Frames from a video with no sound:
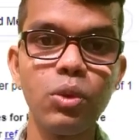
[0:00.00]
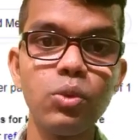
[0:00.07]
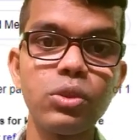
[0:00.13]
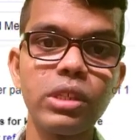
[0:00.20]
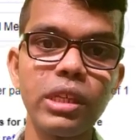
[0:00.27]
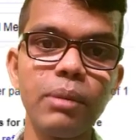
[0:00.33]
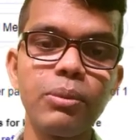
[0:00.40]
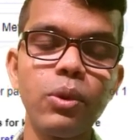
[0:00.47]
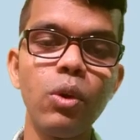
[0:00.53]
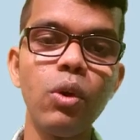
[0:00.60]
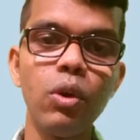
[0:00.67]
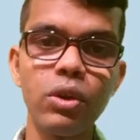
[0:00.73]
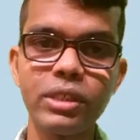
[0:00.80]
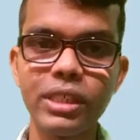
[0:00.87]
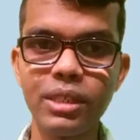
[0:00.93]
उससे आपको
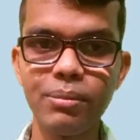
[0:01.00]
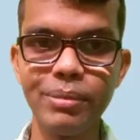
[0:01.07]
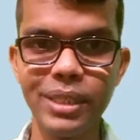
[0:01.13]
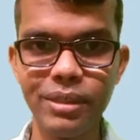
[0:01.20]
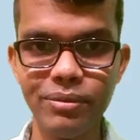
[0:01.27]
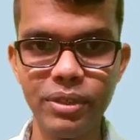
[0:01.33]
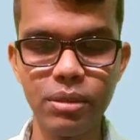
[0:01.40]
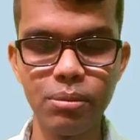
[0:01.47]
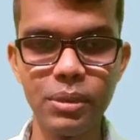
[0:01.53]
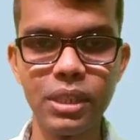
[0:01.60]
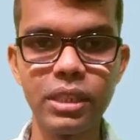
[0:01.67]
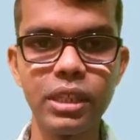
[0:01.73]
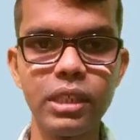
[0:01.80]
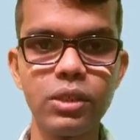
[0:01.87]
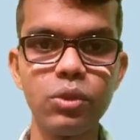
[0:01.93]
और ज़्यादा बेनिफिट
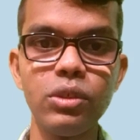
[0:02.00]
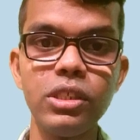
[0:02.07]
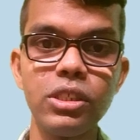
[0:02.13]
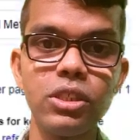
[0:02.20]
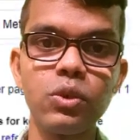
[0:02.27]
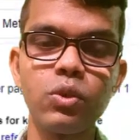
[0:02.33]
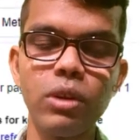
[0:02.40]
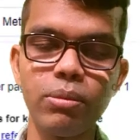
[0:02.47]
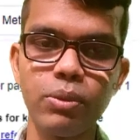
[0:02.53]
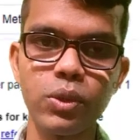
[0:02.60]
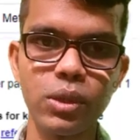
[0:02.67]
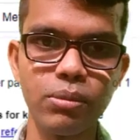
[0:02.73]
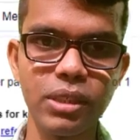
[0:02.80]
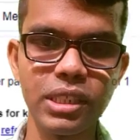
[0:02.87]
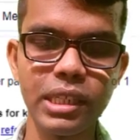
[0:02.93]
मिलता है तो इस चीज़ को आपको
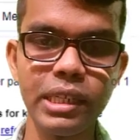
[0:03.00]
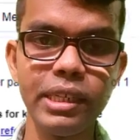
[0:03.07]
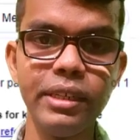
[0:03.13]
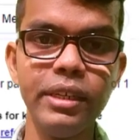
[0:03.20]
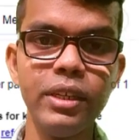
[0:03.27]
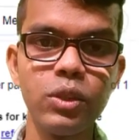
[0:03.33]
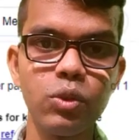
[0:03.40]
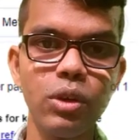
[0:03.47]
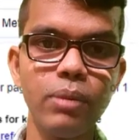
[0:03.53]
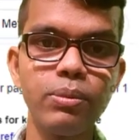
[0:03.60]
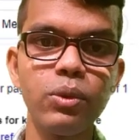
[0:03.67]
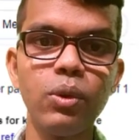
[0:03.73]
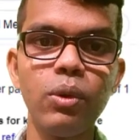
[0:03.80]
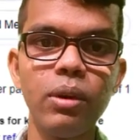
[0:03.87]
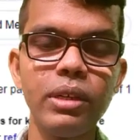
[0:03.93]
समझना है तो
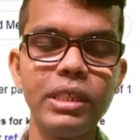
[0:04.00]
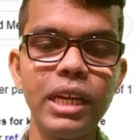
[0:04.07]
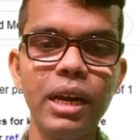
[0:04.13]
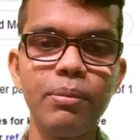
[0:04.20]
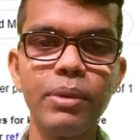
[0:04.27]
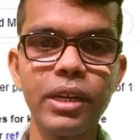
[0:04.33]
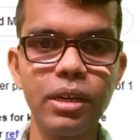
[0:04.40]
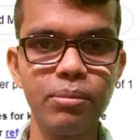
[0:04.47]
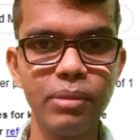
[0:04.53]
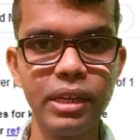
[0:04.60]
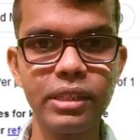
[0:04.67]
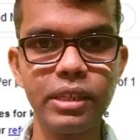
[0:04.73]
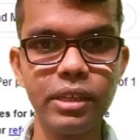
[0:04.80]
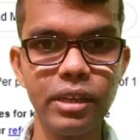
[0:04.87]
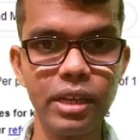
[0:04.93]
आपको यहाँ पर अगर हम
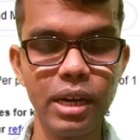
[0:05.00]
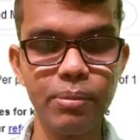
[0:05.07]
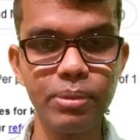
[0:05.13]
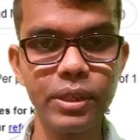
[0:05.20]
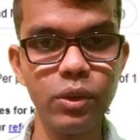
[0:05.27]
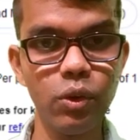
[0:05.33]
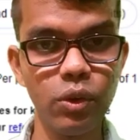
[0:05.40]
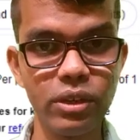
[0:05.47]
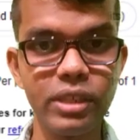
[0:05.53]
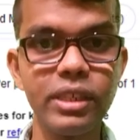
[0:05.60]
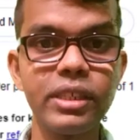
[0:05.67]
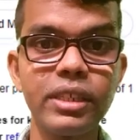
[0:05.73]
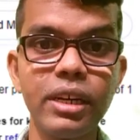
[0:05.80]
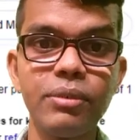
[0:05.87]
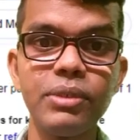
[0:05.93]
बात करें अगर आपकी
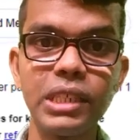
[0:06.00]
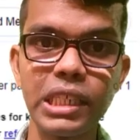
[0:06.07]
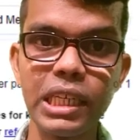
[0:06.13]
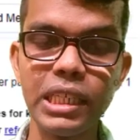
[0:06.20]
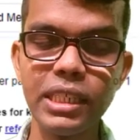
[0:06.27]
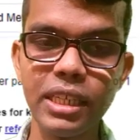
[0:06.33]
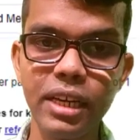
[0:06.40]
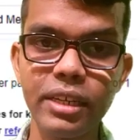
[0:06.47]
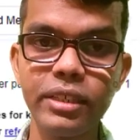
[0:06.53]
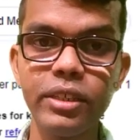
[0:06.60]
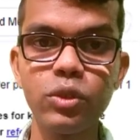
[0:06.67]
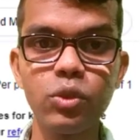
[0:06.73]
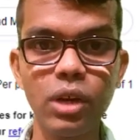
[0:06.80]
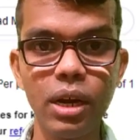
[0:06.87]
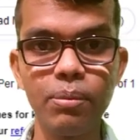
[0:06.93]
ऑर्गेनिक ट्राफिक नहीं आ रही
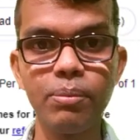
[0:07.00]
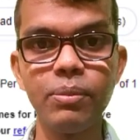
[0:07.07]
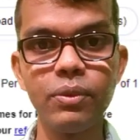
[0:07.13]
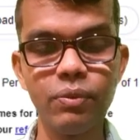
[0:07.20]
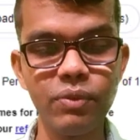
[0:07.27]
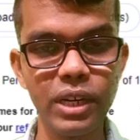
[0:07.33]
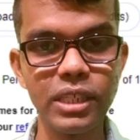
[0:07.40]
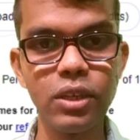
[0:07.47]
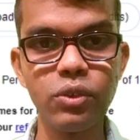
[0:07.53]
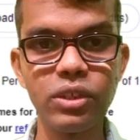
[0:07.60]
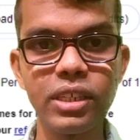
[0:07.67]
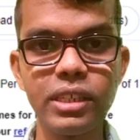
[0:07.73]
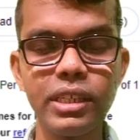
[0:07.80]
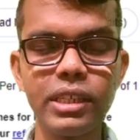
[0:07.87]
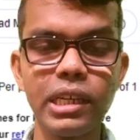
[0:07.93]
है तो आप फाइंड आउट
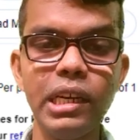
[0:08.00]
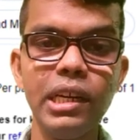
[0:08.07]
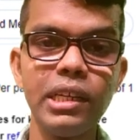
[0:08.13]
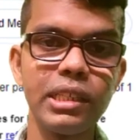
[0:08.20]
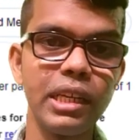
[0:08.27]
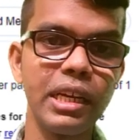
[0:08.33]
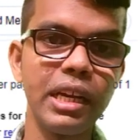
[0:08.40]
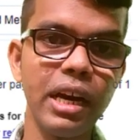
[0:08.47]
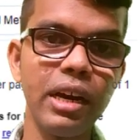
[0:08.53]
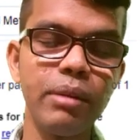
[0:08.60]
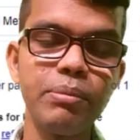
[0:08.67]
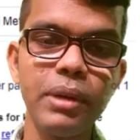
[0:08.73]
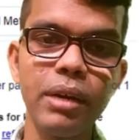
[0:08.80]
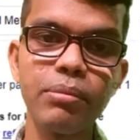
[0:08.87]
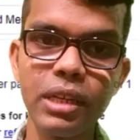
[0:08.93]
करिए कि कहाँ
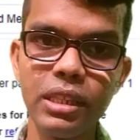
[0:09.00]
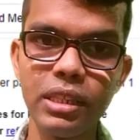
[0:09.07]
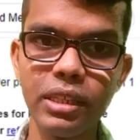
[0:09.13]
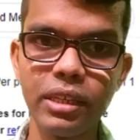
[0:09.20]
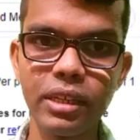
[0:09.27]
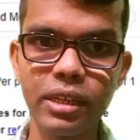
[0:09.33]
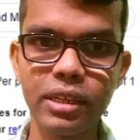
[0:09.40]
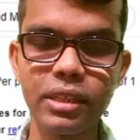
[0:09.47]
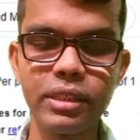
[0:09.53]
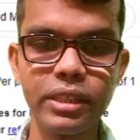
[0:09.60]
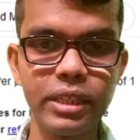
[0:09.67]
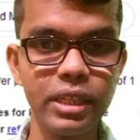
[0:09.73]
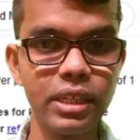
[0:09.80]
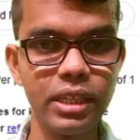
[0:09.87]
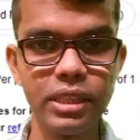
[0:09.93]
पे आप गलती कर रहे हैं
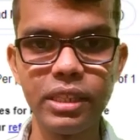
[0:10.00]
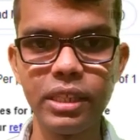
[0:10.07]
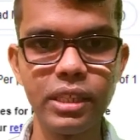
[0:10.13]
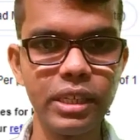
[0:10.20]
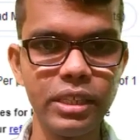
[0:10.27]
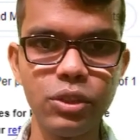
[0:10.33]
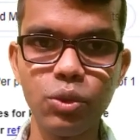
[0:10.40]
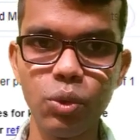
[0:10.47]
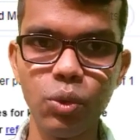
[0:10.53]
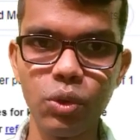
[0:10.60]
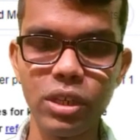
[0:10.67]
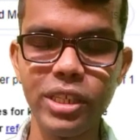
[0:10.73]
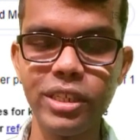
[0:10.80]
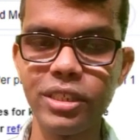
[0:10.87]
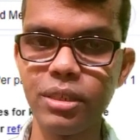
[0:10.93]
देखिए गलती कहीं तो हो
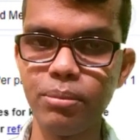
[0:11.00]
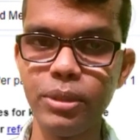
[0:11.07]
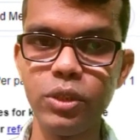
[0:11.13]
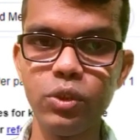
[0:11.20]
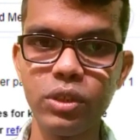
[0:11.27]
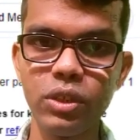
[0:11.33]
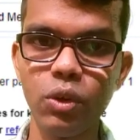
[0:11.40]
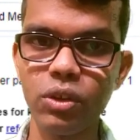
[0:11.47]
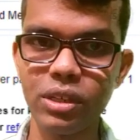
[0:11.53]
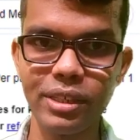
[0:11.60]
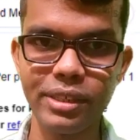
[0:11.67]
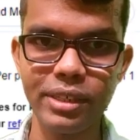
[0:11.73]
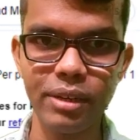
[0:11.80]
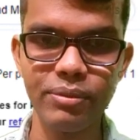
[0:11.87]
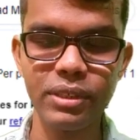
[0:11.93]
रही है जब भी जो कि
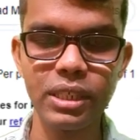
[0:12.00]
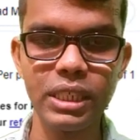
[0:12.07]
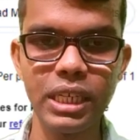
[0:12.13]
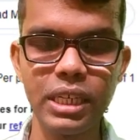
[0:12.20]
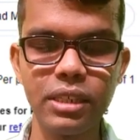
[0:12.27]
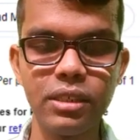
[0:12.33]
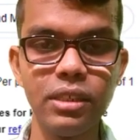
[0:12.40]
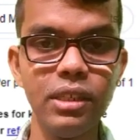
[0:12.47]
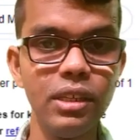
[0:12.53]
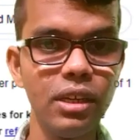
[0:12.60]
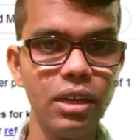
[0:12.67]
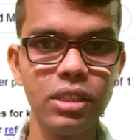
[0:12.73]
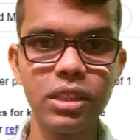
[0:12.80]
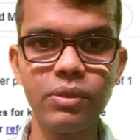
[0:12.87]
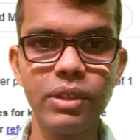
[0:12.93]
ऑर्गेनिक ट्रैफिक नहीं आ रही है
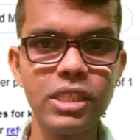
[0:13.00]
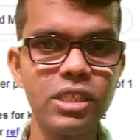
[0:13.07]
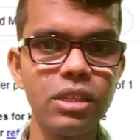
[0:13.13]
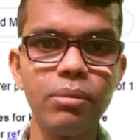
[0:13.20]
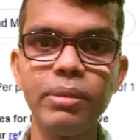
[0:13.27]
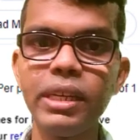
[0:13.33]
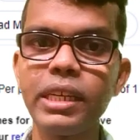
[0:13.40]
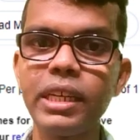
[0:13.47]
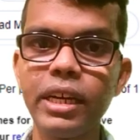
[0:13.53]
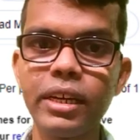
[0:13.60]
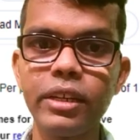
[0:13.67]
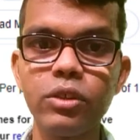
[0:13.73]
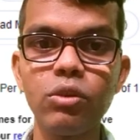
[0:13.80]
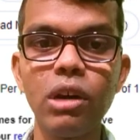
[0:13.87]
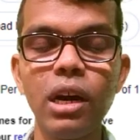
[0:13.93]
अदरवाइज सब लेके आ
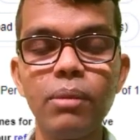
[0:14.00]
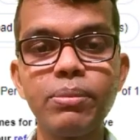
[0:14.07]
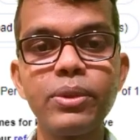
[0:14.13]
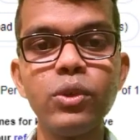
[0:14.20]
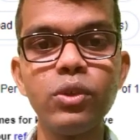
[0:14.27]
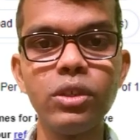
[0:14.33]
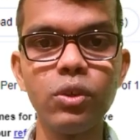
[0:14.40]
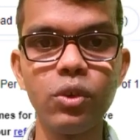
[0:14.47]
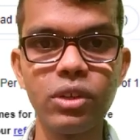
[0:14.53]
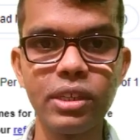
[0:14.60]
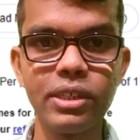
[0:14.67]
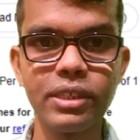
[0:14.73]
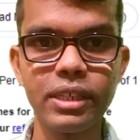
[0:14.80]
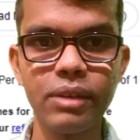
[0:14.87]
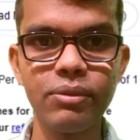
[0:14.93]
रहे हैं तो आप क्यों नहीं
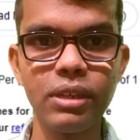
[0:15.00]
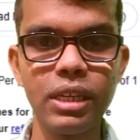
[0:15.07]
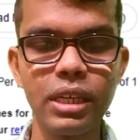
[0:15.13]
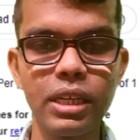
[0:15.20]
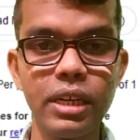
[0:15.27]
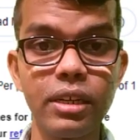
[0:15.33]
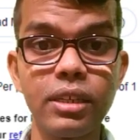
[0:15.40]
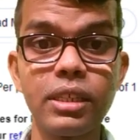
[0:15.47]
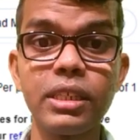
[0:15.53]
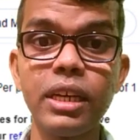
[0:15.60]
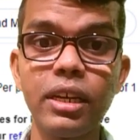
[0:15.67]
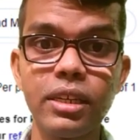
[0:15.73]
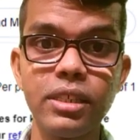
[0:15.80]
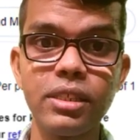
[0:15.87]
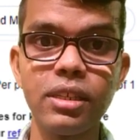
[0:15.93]
ऑर्गेनिक ट्रैफिक लेके आ रहे हैं रहे हैं
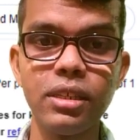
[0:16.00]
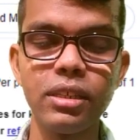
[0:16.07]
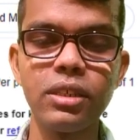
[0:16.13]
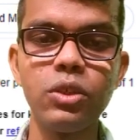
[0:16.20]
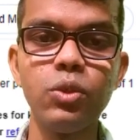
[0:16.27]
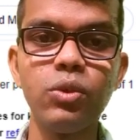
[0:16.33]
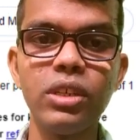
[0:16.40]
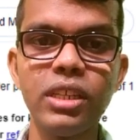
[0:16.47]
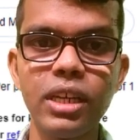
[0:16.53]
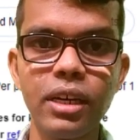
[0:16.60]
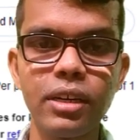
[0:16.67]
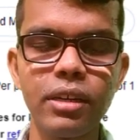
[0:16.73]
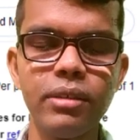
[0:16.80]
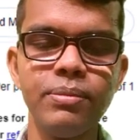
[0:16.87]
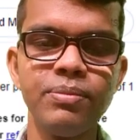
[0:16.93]
क्या रीज़न है क्यों नहीं आ
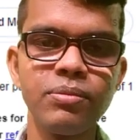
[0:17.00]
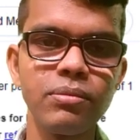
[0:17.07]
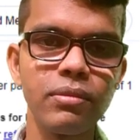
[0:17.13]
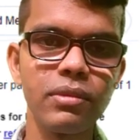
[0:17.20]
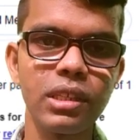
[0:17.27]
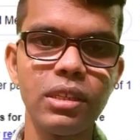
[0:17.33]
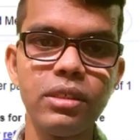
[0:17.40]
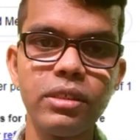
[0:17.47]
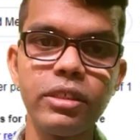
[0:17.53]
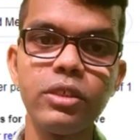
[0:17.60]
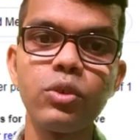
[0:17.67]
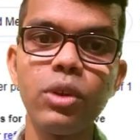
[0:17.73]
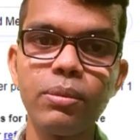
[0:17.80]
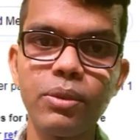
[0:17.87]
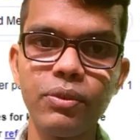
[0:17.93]
रहा है इस
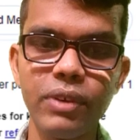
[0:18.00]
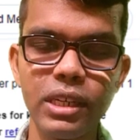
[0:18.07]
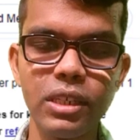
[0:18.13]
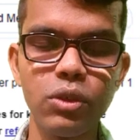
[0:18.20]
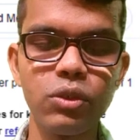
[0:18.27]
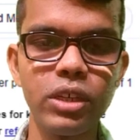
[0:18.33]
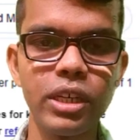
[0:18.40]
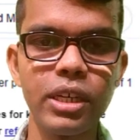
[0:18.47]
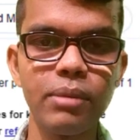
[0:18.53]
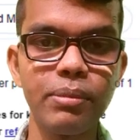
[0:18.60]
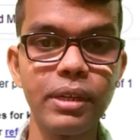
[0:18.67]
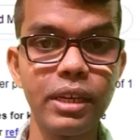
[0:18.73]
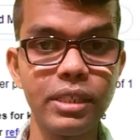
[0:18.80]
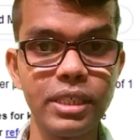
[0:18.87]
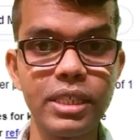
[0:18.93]
चीज़ को आपको फाइंड आउट करना
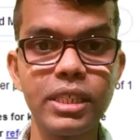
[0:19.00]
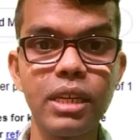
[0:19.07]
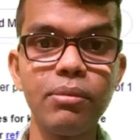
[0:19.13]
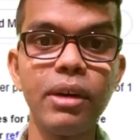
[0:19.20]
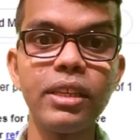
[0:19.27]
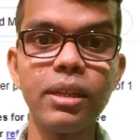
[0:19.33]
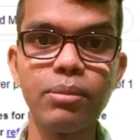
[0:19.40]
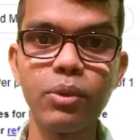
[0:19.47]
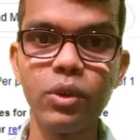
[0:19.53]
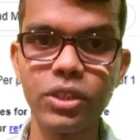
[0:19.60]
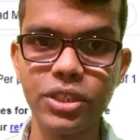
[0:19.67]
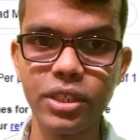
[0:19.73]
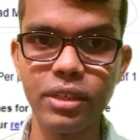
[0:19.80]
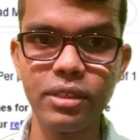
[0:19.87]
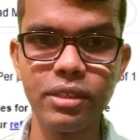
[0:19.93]
पड़ेगा जिसके बाद आपको
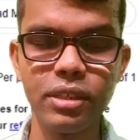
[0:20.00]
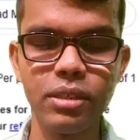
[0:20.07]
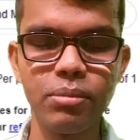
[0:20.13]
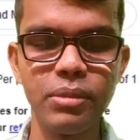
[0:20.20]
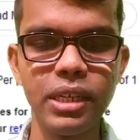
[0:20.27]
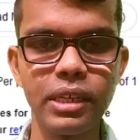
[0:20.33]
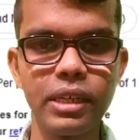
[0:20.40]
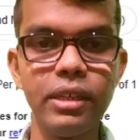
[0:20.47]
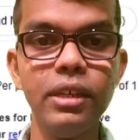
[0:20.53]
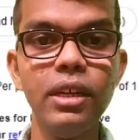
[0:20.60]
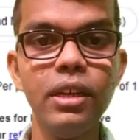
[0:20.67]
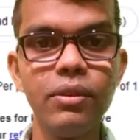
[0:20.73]
अच्छा रिजल्ट मिलेगा